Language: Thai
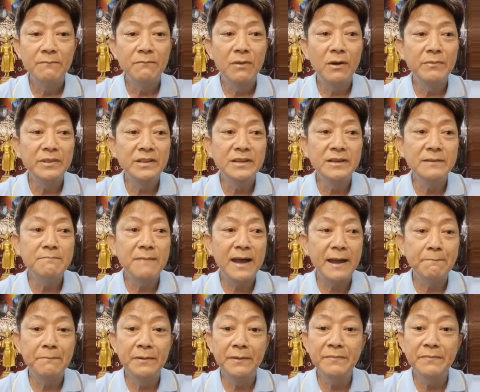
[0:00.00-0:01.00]
พอมันขึ้นมา
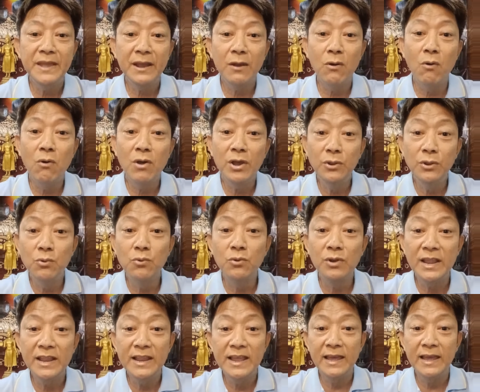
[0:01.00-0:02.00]
ปุ๊บเนี่ยโครงกระดูก
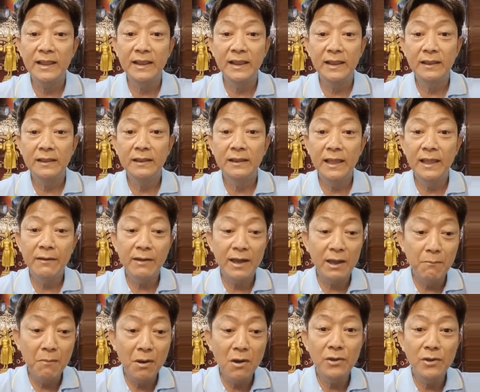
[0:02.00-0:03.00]
นั่นน่ะแล้ว
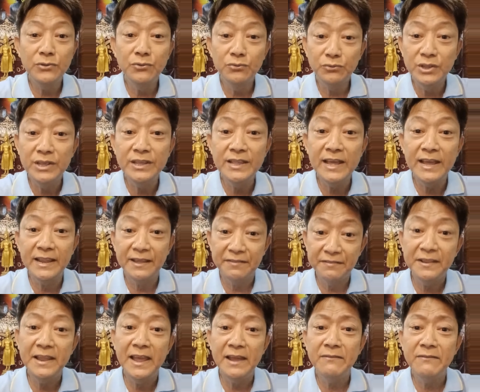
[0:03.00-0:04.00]
หม้ออยู่ที่นั่นน่ะ
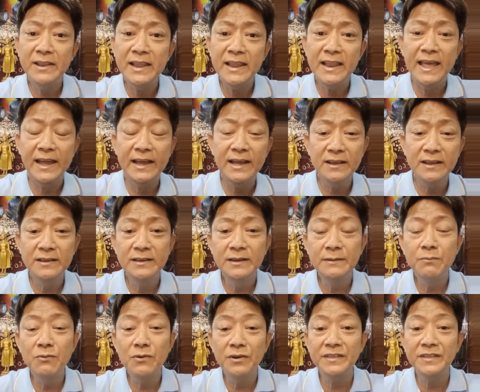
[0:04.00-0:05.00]
แสดงว่านั่นแหละก็คือ
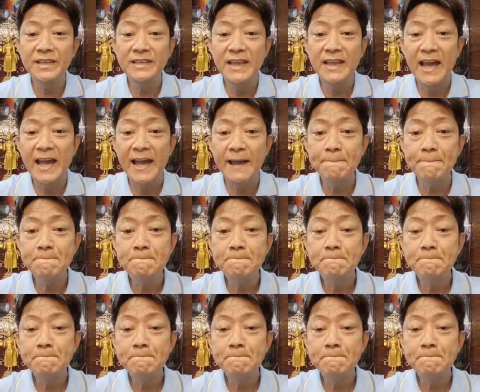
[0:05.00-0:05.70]
พวกสยาม